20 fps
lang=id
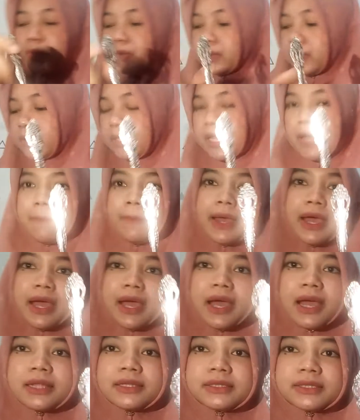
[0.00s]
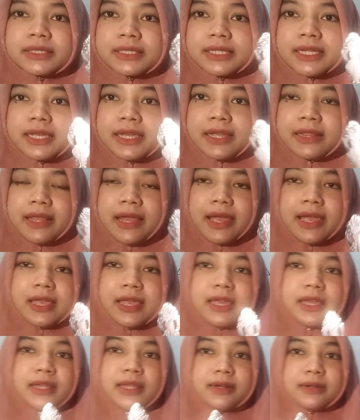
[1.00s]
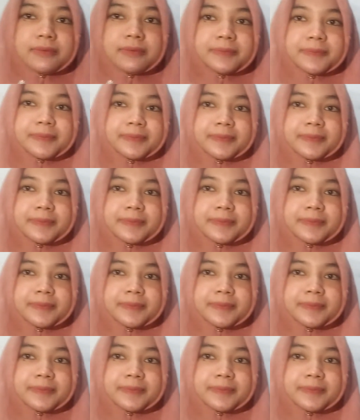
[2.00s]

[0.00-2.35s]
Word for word: butuh tambahan sedikit air